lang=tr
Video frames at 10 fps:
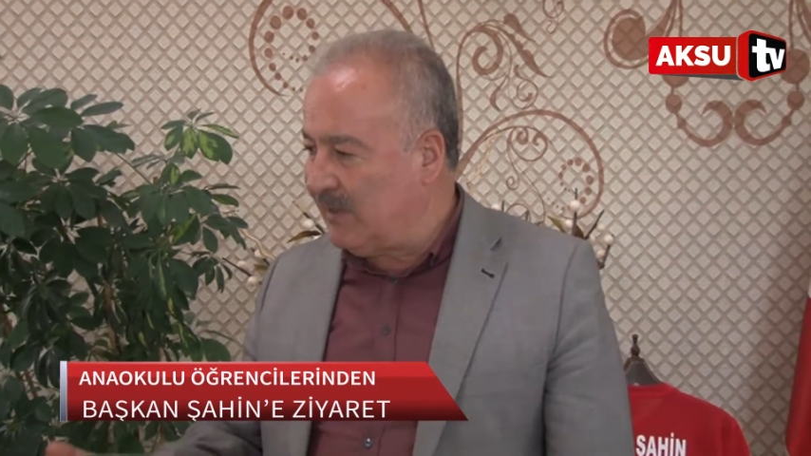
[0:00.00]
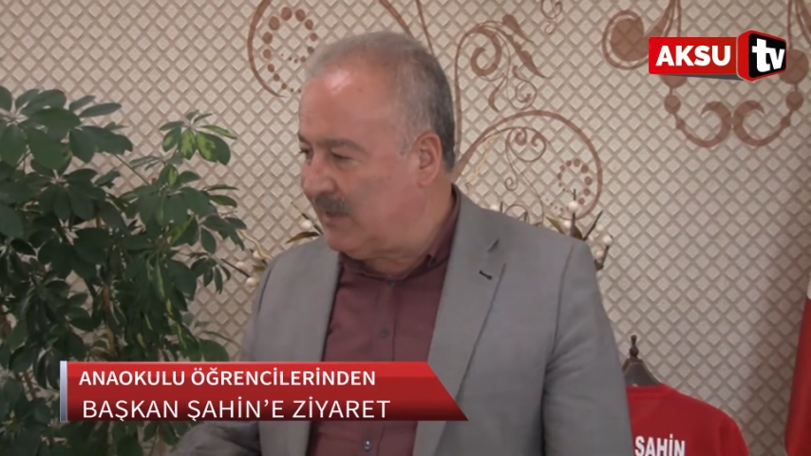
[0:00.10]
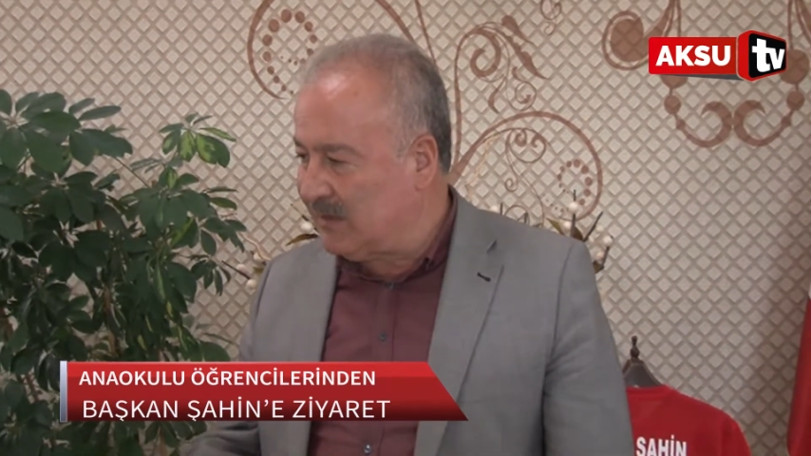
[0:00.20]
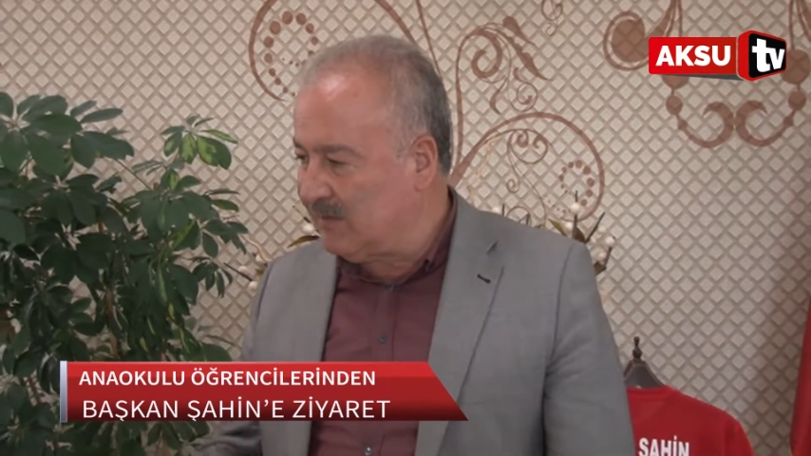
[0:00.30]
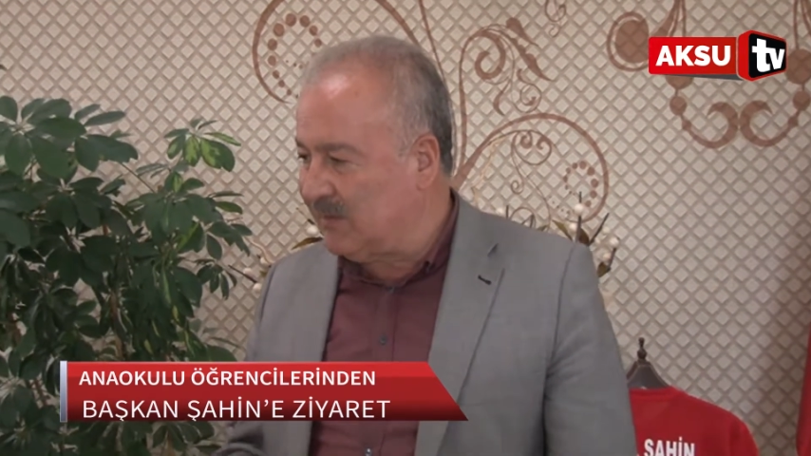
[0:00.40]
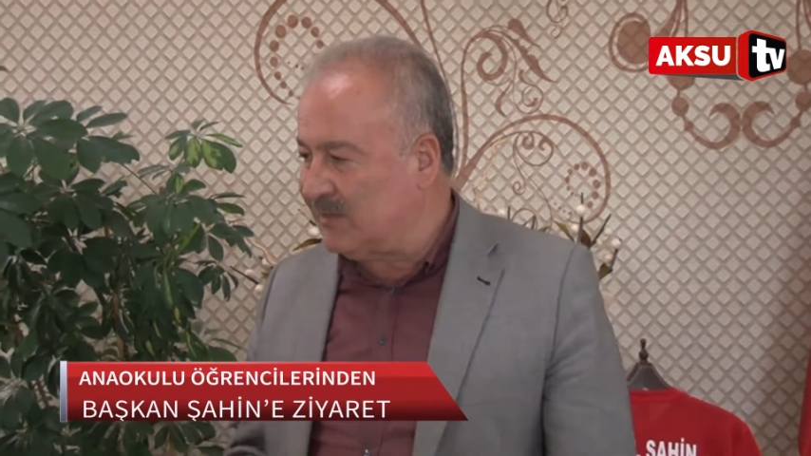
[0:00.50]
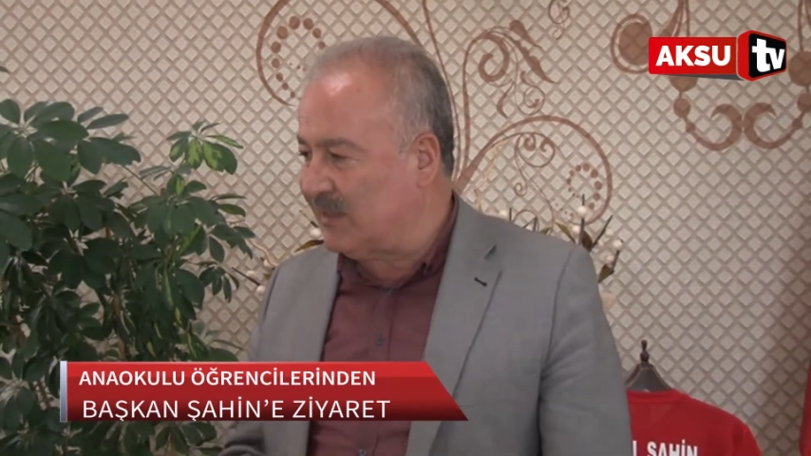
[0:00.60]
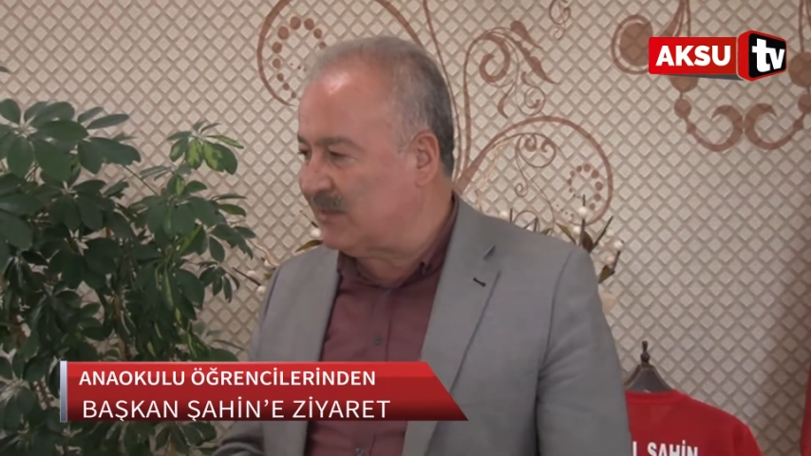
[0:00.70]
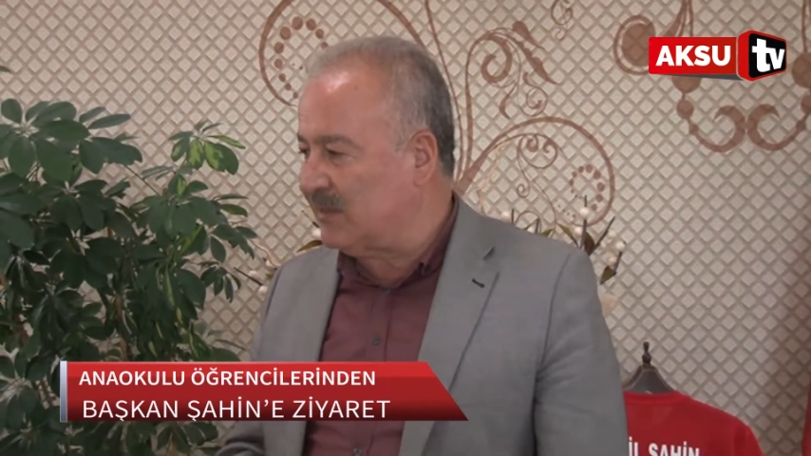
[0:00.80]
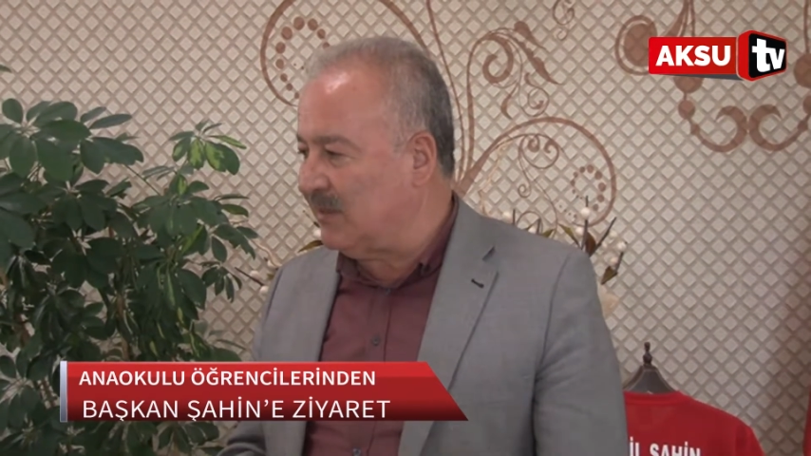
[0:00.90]
eğitimin
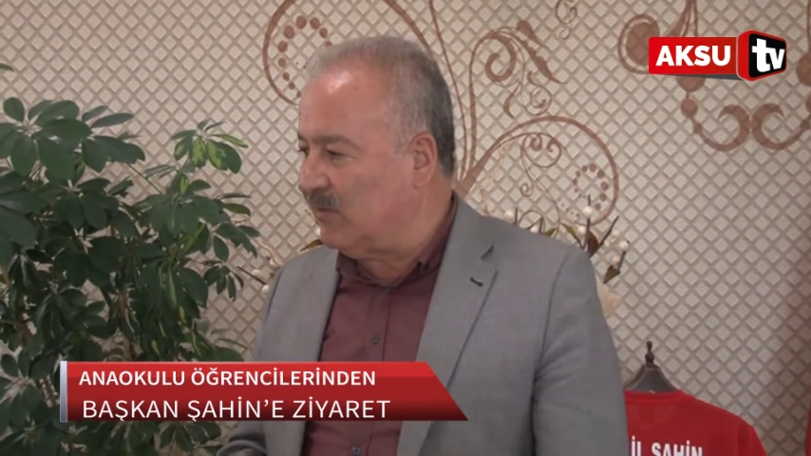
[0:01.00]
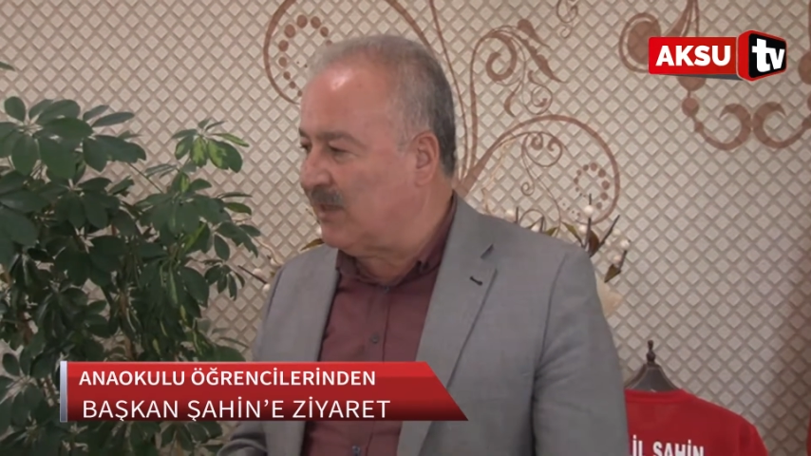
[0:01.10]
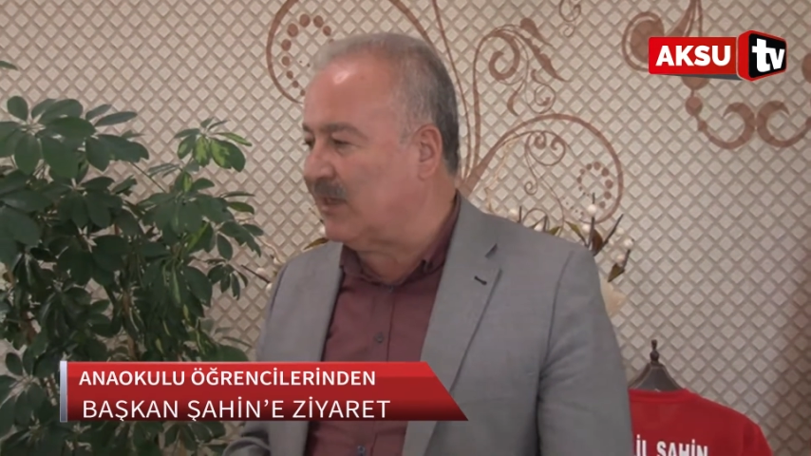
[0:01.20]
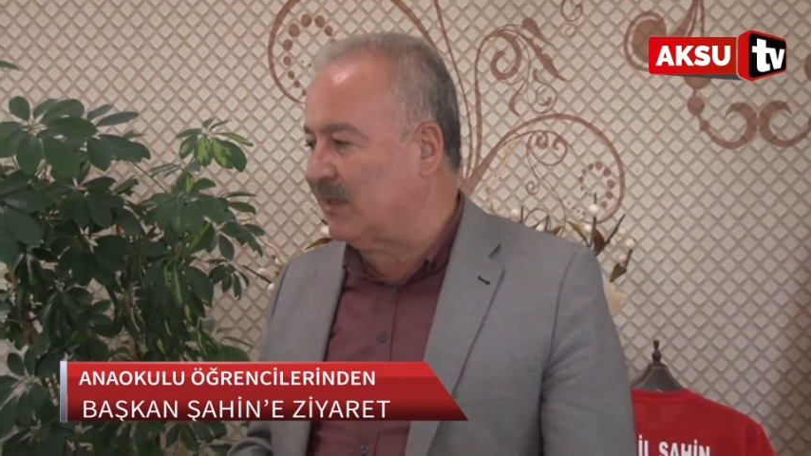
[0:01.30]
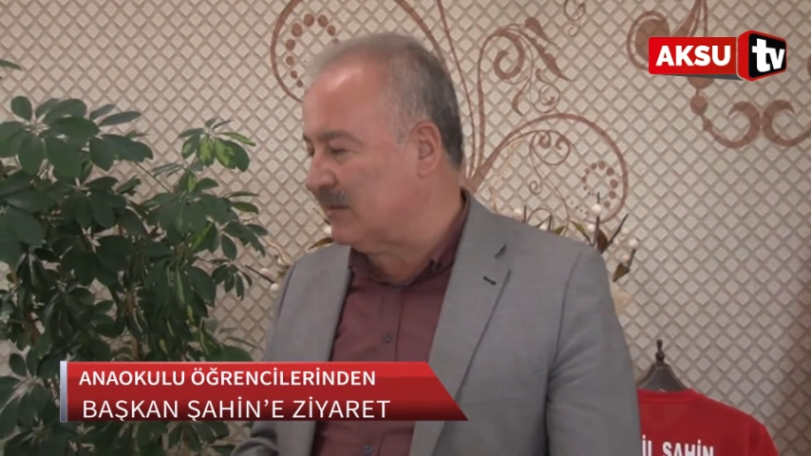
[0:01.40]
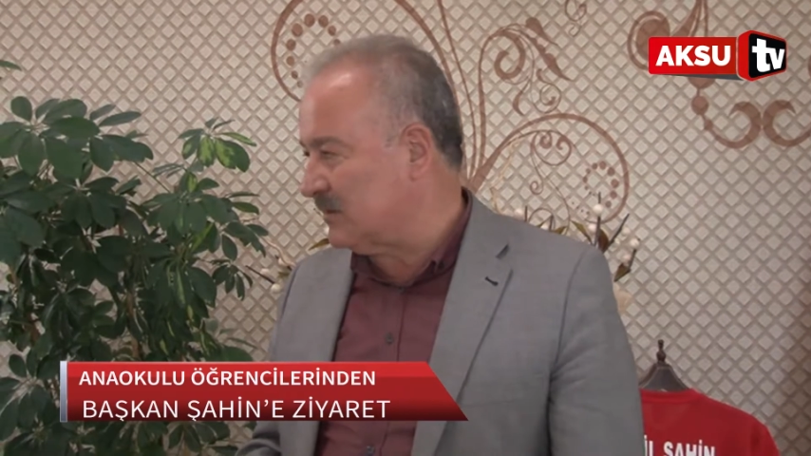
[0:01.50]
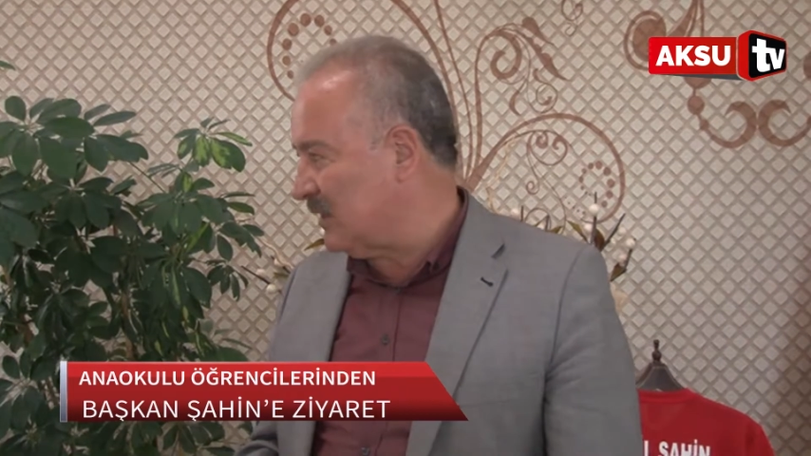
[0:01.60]
içerisine öyle katmış